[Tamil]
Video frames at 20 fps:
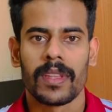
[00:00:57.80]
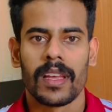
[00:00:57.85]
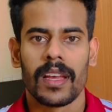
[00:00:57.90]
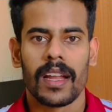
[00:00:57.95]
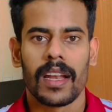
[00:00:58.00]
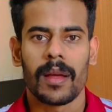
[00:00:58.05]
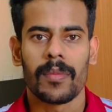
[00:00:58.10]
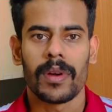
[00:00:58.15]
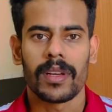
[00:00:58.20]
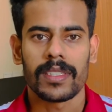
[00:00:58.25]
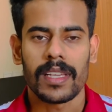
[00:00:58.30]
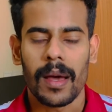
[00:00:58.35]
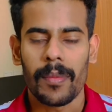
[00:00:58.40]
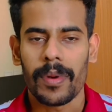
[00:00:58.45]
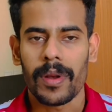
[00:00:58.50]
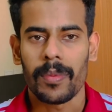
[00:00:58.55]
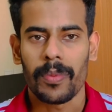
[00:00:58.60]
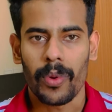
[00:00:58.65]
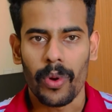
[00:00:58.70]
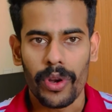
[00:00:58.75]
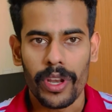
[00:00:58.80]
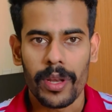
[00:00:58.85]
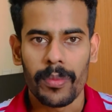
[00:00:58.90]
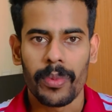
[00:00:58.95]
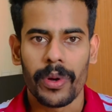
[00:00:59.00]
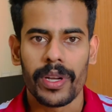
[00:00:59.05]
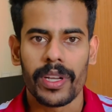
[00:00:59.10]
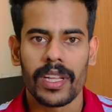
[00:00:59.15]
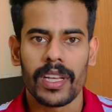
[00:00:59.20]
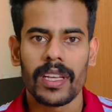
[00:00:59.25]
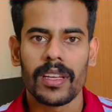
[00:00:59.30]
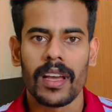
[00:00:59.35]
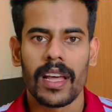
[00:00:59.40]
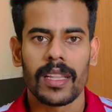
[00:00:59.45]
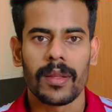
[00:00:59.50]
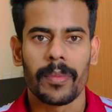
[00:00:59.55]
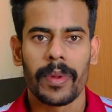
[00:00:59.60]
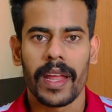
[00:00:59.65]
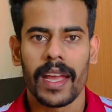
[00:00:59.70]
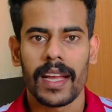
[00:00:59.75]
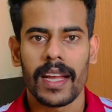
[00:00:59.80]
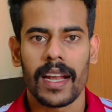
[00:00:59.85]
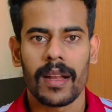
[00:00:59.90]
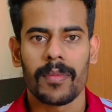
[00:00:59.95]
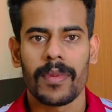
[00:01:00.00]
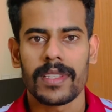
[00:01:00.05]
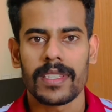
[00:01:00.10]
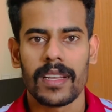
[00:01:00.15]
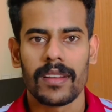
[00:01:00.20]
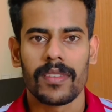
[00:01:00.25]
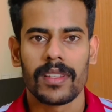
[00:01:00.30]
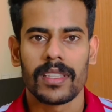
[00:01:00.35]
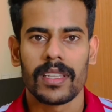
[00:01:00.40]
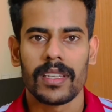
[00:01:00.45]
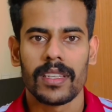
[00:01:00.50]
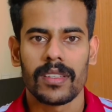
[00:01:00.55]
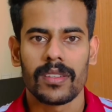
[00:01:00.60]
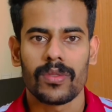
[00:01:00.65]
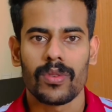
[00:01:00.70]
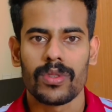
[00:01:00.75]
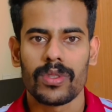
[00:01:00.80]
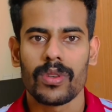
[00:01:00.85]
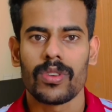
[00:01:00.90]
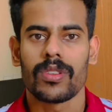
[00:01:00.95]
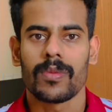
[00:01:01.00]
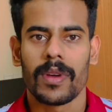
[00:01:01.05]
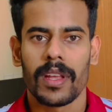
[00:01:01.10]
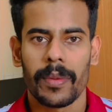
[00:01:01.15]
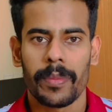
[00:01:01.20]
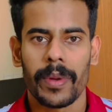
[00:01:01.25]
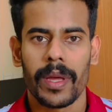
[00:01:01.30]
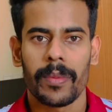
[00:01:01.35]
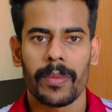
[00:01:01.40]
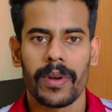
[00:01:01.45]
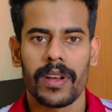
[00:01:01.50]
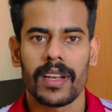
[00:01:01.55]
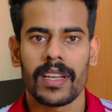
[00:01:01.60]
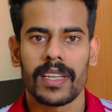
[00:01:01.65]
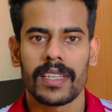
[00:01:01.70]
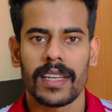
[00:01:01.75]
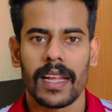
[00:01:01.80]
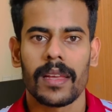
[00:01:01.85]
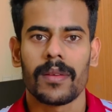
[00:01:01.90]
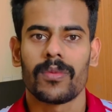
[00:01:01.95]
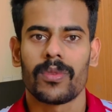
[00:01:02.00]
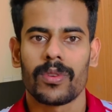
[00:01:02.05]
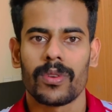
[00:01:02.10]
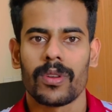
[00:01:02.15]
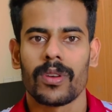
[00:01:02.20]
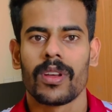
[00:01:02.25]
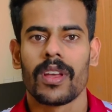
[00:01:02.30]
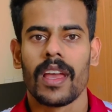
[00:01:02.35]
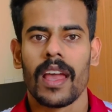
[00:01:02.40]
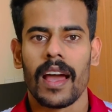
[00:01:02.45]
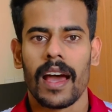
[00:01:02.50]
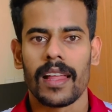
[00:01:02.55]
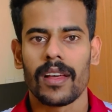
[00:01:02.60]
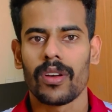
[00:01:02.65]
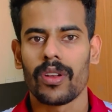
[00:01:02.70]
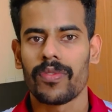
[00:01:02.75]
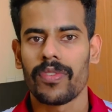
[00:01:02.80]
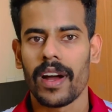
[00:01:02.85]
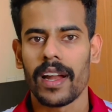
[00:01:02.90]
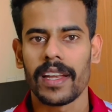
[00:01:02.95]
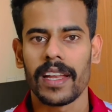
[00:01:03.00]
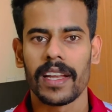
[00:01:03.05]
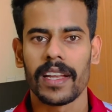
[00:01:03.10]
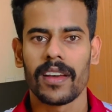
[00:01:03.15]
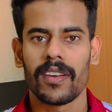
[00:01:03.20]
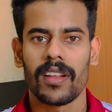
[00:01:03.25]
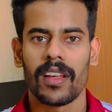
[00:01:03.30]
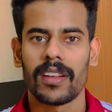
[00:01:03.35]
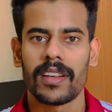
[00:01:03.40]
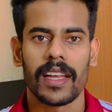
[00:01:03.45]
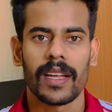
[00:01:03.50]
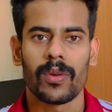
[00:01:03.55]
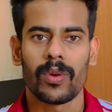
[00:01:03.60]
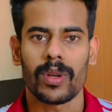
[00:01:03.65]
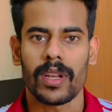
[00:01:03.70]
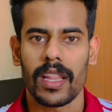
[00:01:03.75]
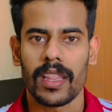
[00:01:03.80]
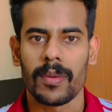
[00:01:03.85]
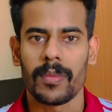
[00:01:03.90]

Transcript: நம்ம சாப்பிட்ற ப்ரோட்டீன் போயிட்டு அந்த பிரேக்கான மசிலை வந்து கொஞ்சம் கொஞ்சமாக ரிப்பேர் பண்ணுறதுக்கு டைம் கொடுக்கணும் அதாவது ஒரு ஃபார்ட்டி எயிட் ஹவராக டைம் கொடுக்கணும் அந்த